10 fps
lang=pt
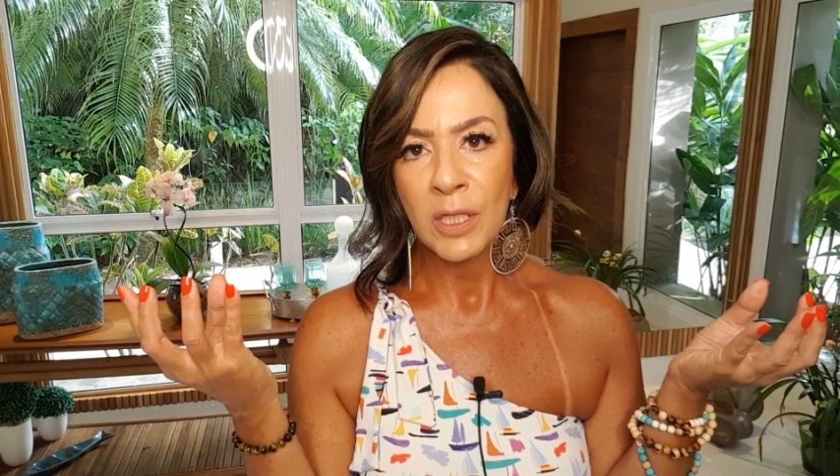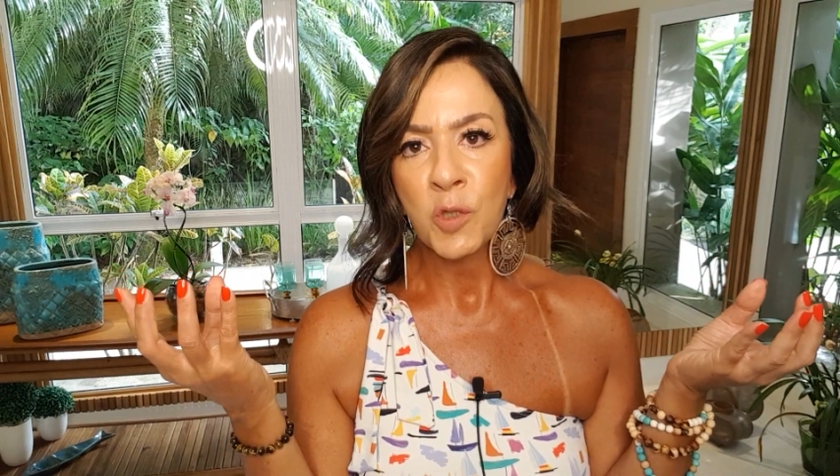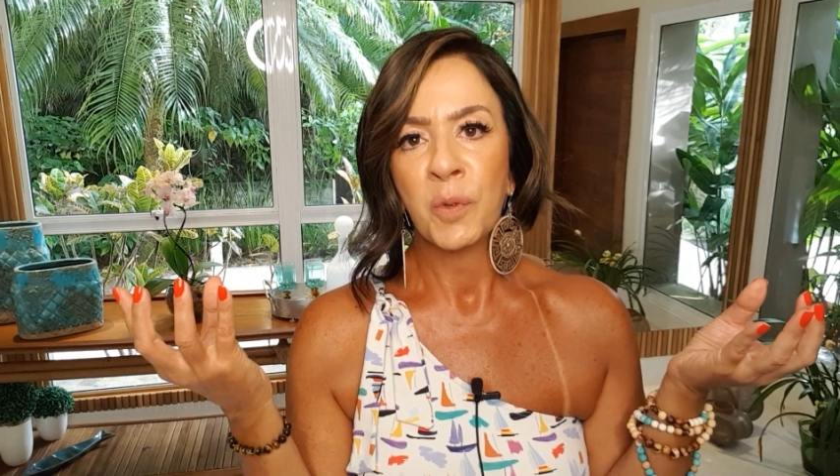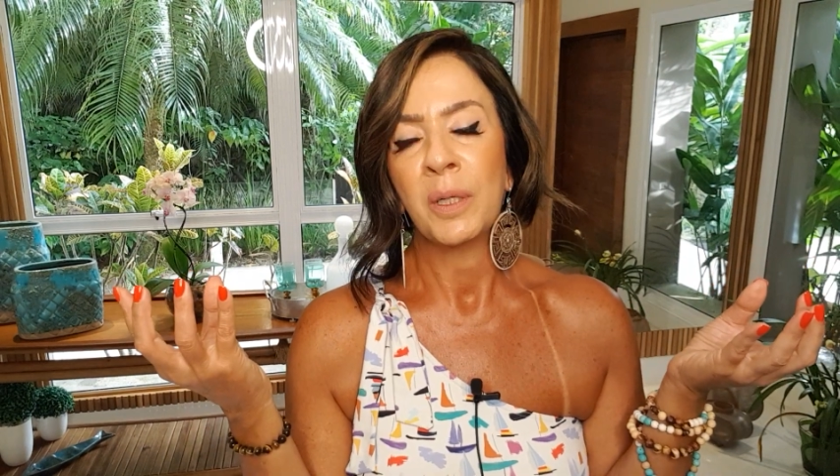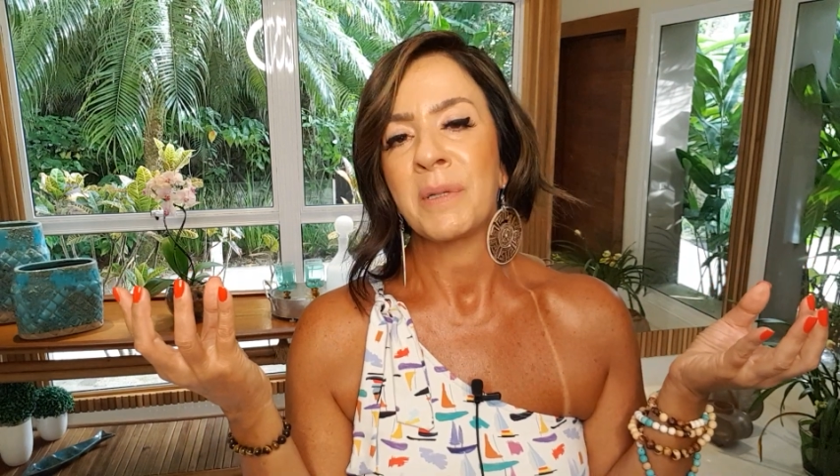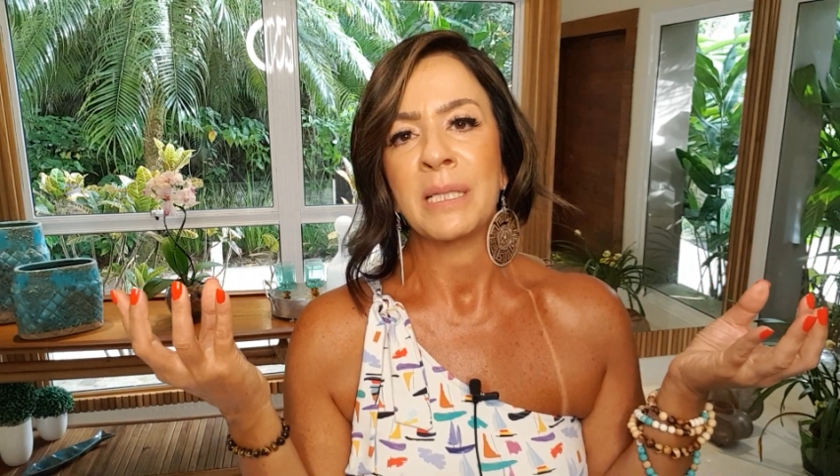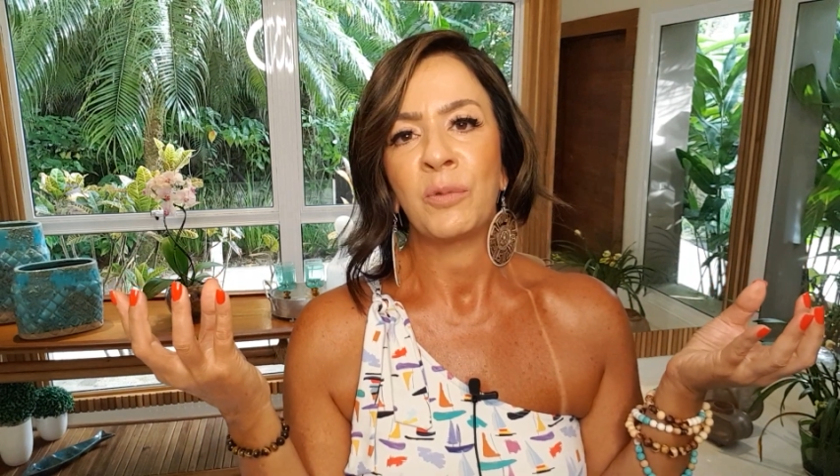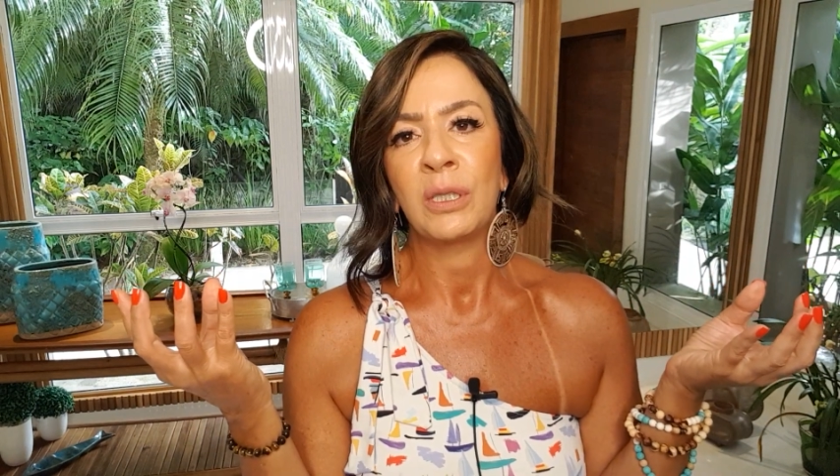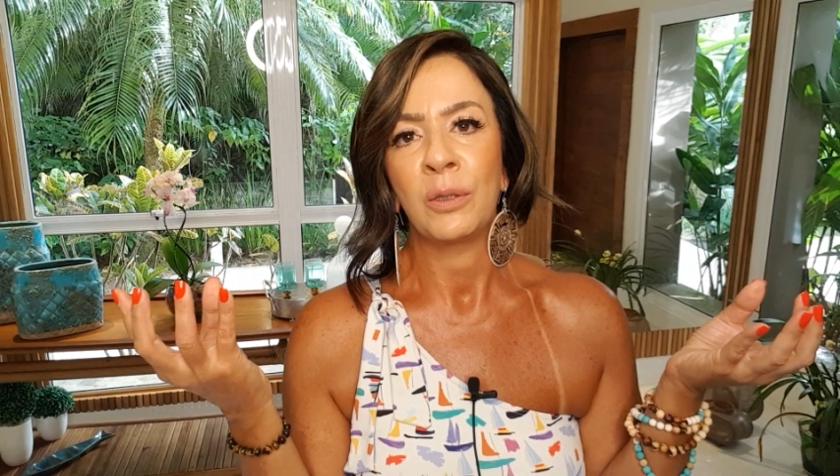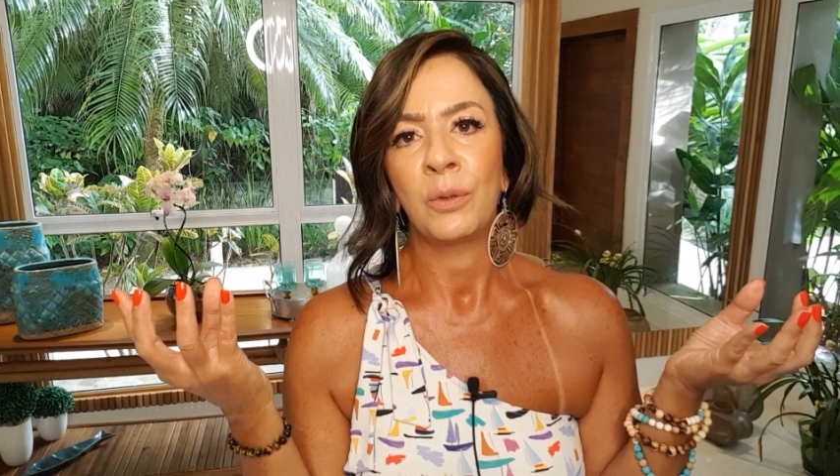teus programas
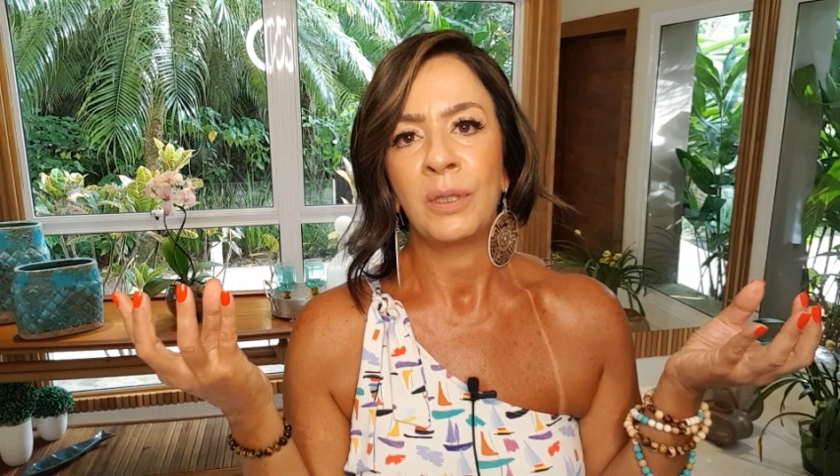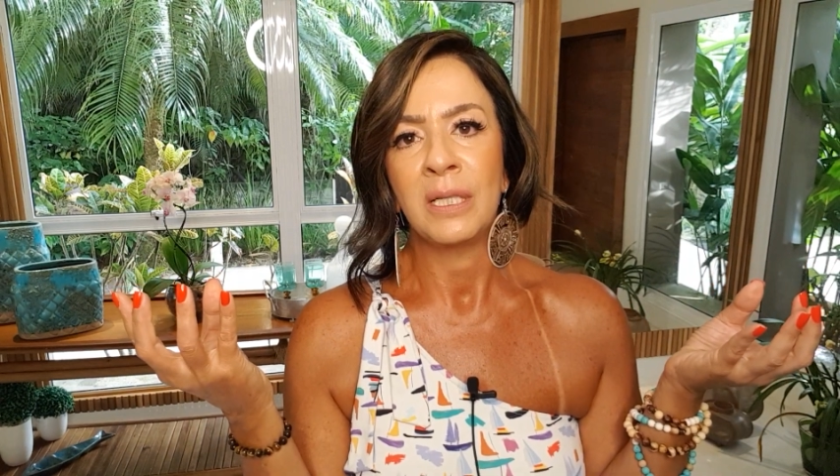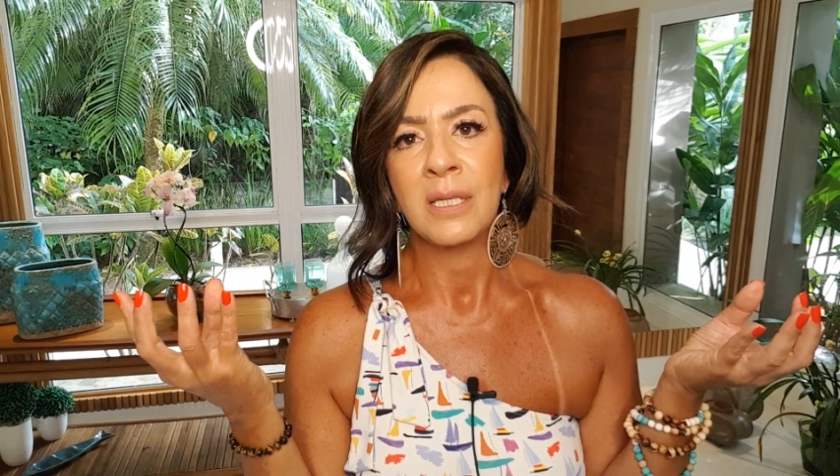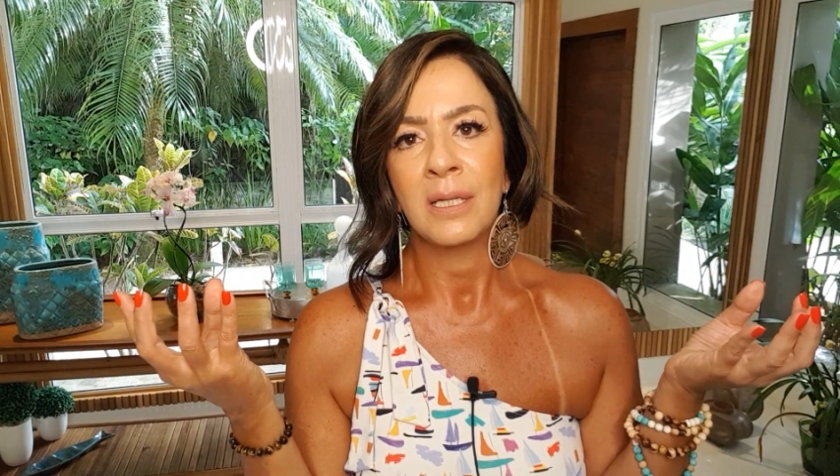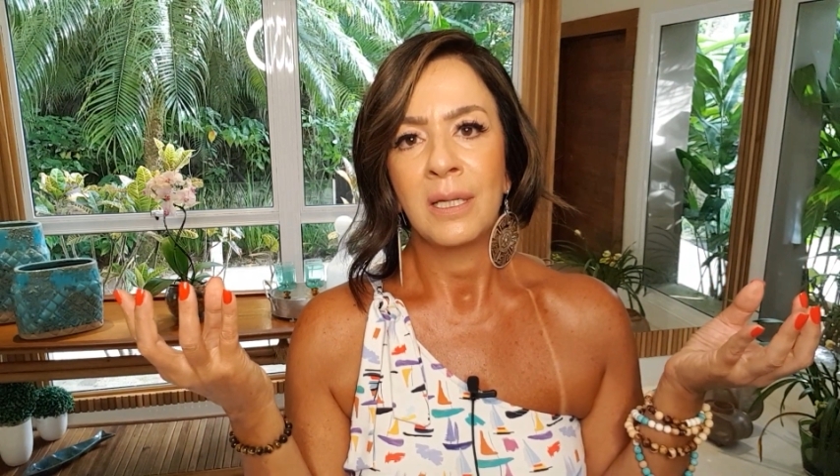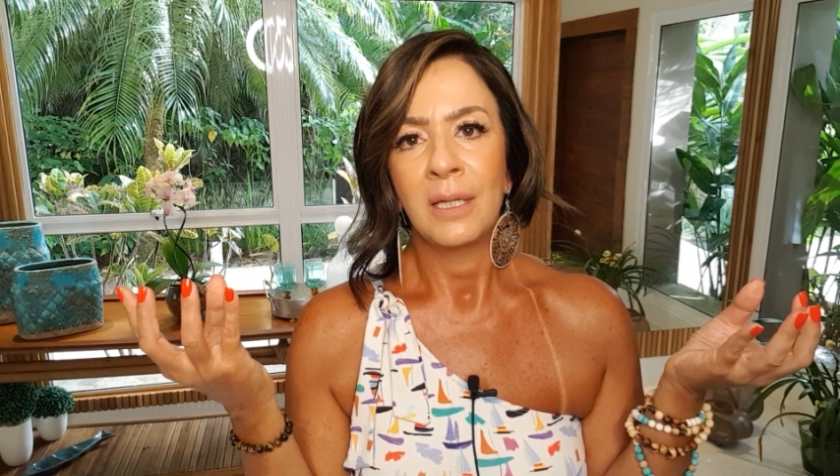sabotadores